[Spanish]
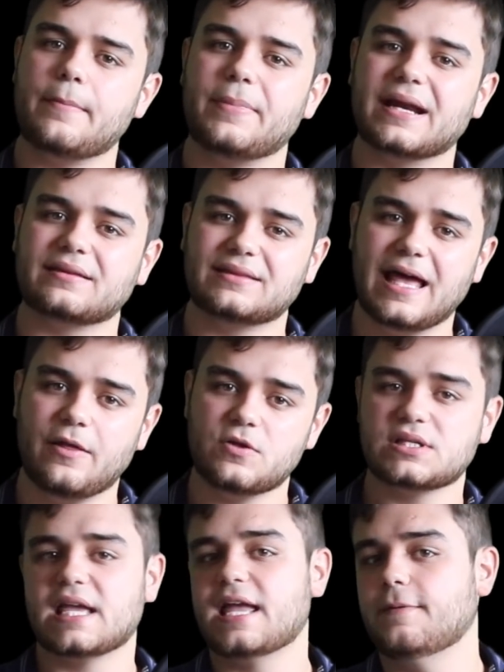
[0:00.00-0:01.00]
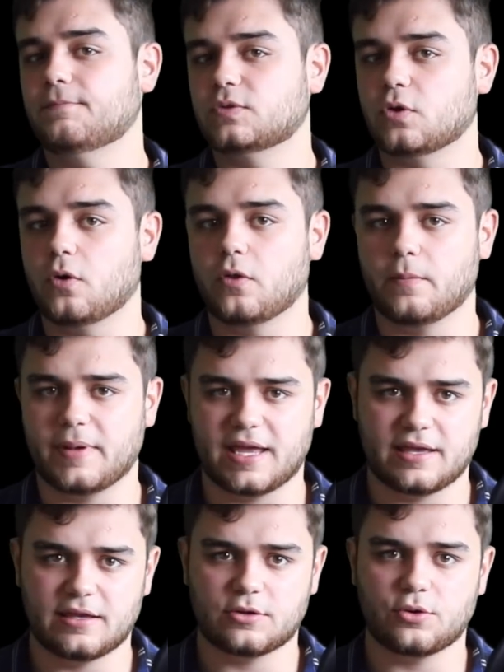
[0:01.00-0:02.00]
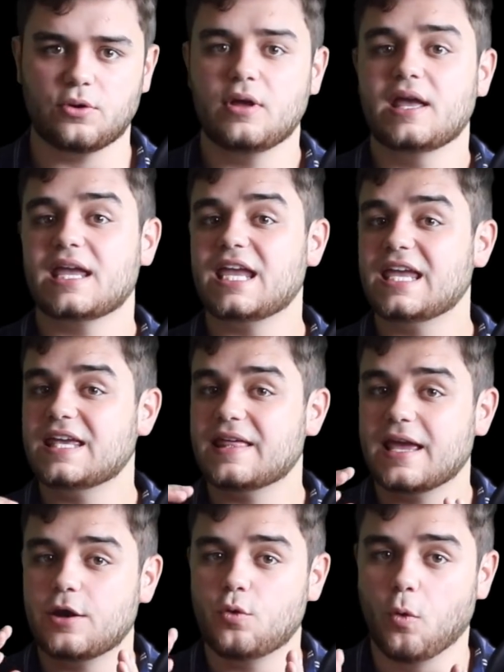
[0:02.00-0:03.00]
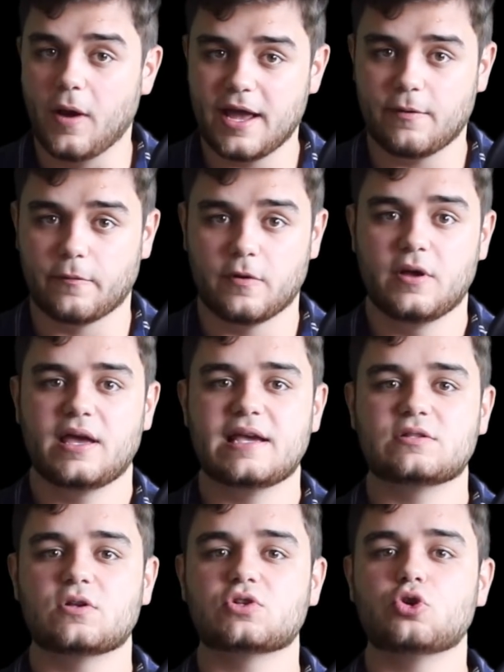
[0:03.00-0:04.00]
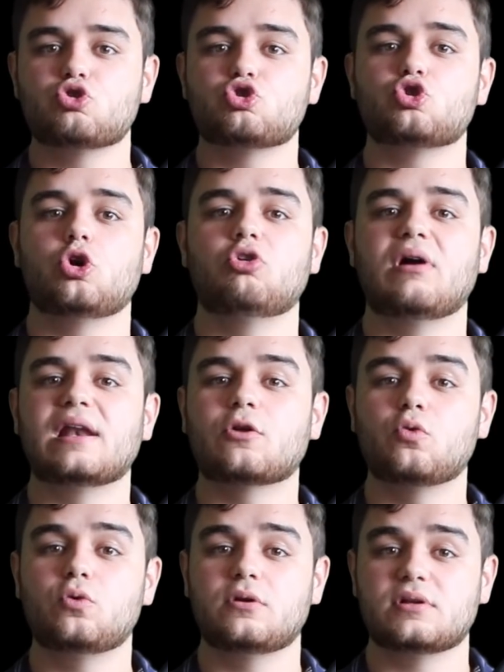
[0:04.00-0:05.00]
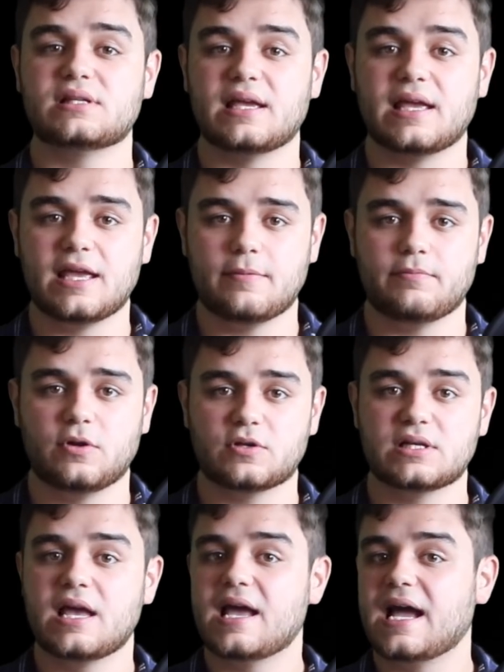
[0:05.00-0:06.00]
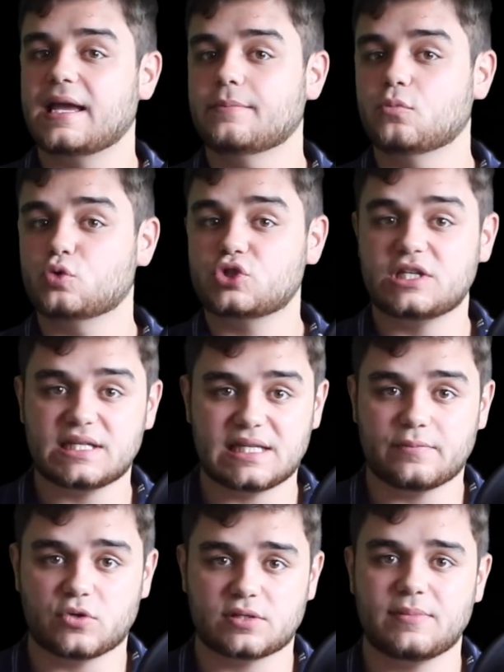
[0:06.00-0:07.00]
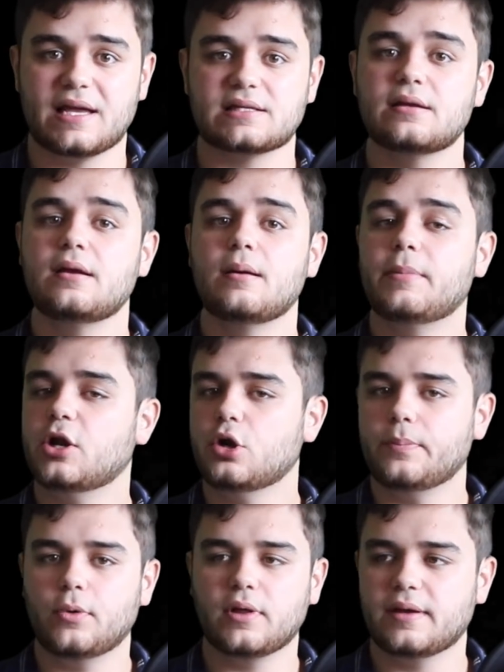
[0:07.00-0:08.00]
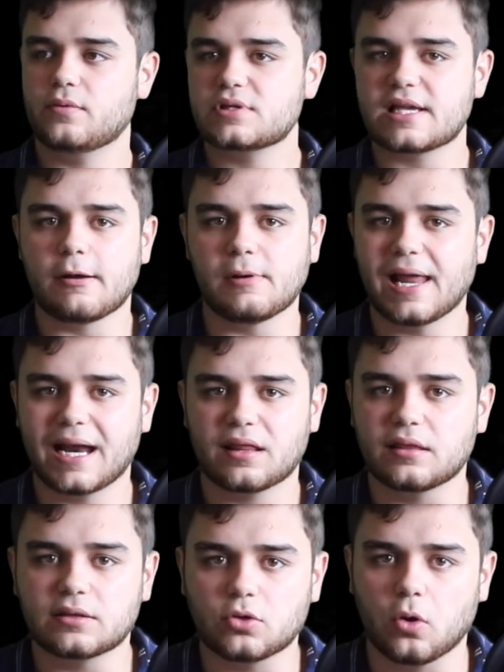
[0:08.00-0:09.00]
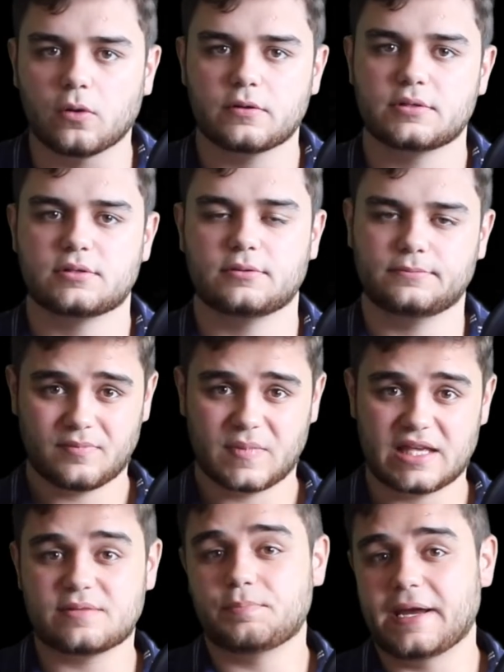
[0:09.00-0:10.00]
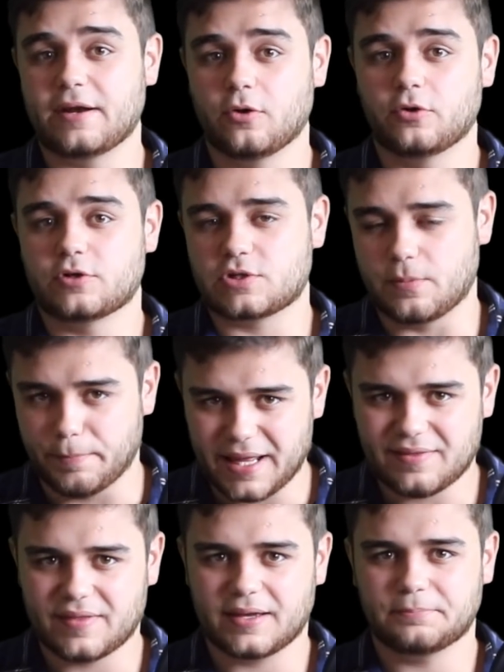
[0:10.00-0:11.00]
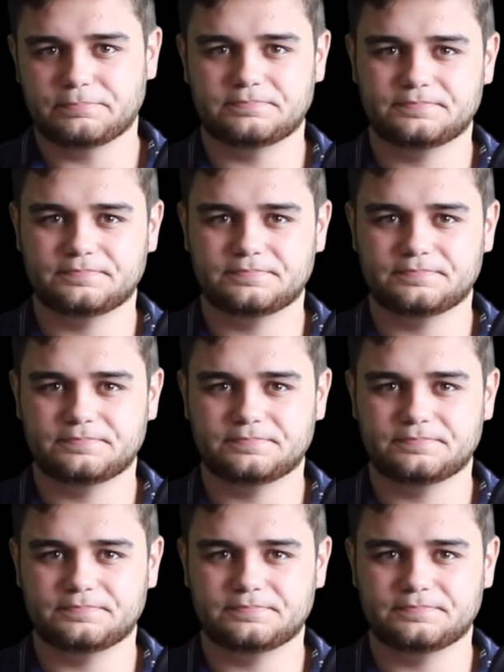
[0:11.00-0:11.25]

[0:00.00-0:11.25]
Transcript: apartados en todo México. Y de nuevo, estos son solo algunos ejemplos, hay muchísimos más pero no podemos hablar de todos. Espero nos comprendan.